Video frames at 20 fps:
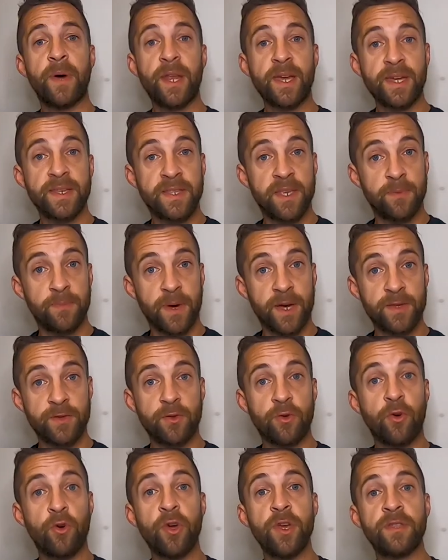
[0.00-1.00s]
Para que
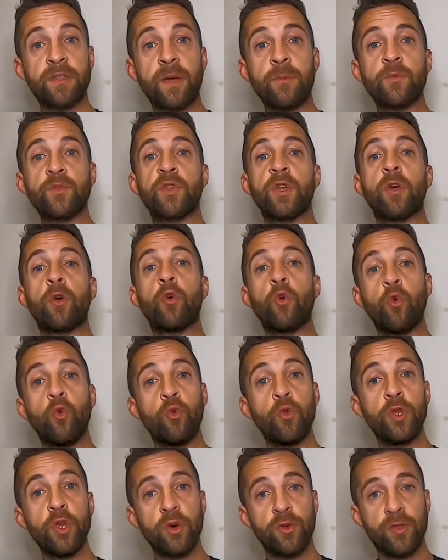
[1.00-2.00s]
sepas, hoy estamos en
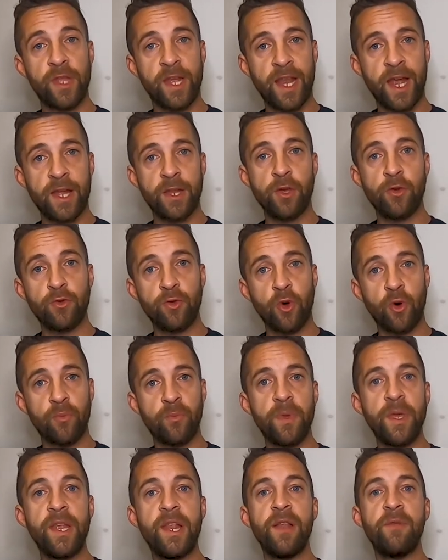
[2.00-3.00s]
junio del año
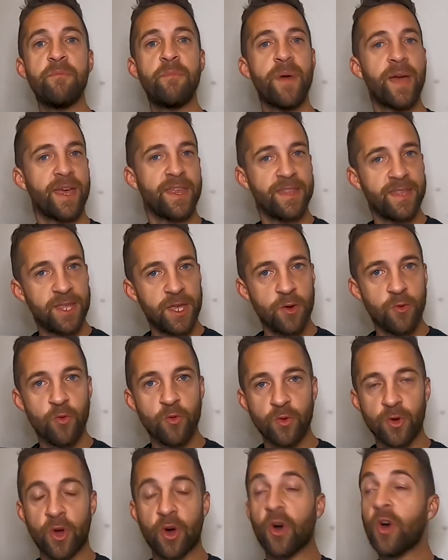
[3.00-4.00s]

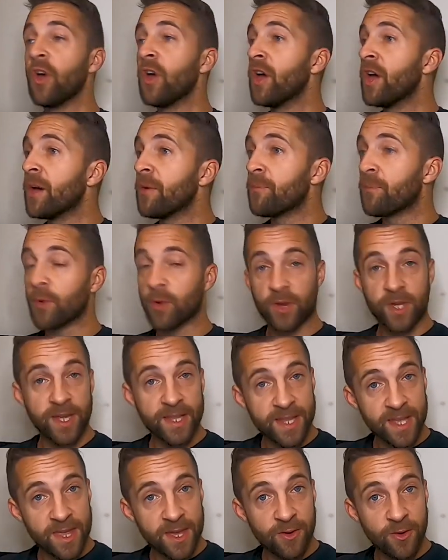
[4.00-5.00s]
2021. ¿Por qué
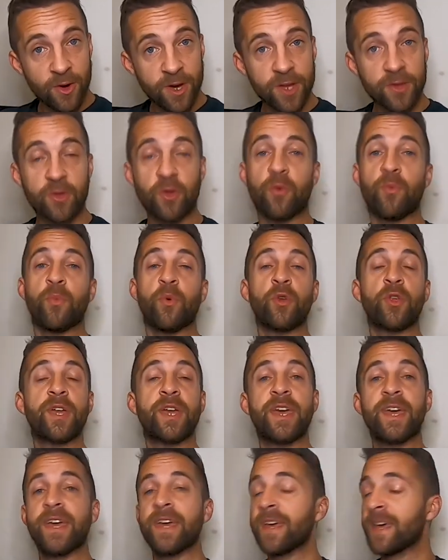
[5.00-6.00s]
te digo esto?
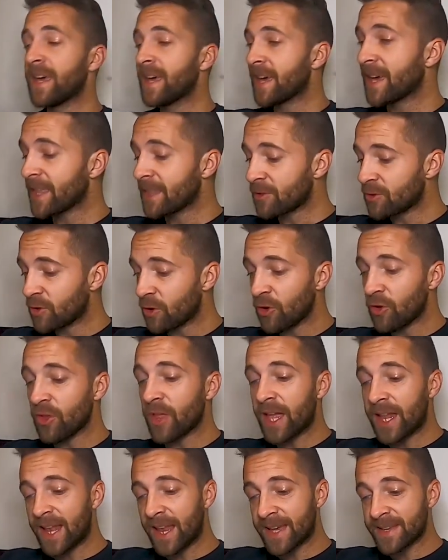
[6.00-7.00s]
Porque
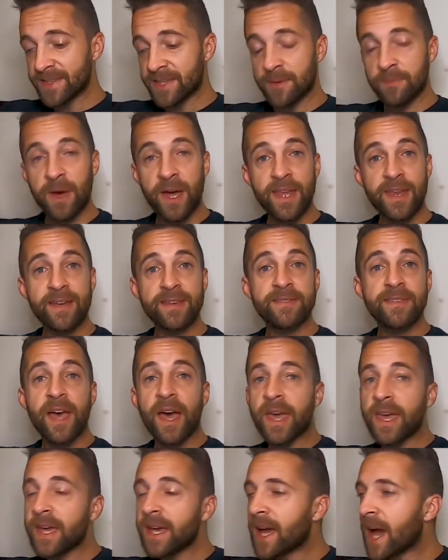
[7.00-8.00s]
Todas las semanas
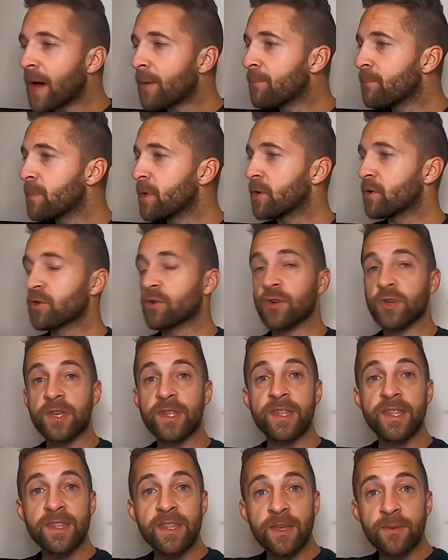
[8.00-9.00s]
hay cambios con
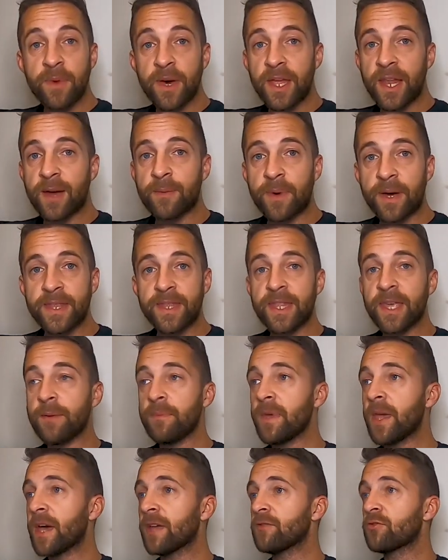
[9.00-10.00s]
este tema de la
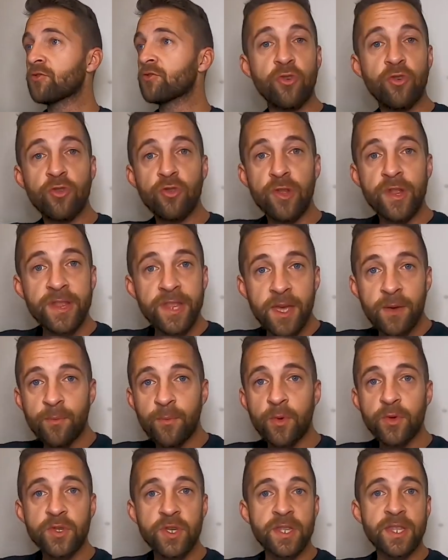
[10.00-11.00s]
pandemia. Todo el
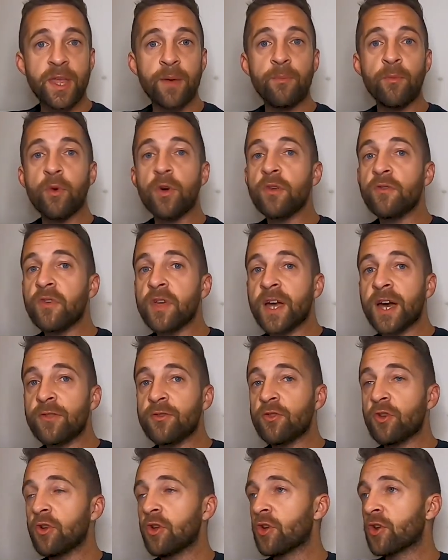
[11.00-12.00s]
tiempo se están
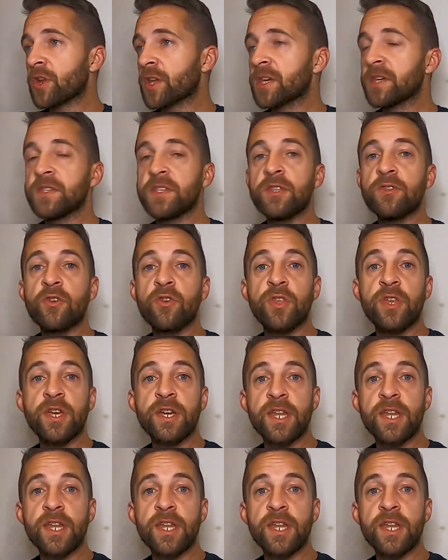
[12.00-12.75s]
modificando los requisitos de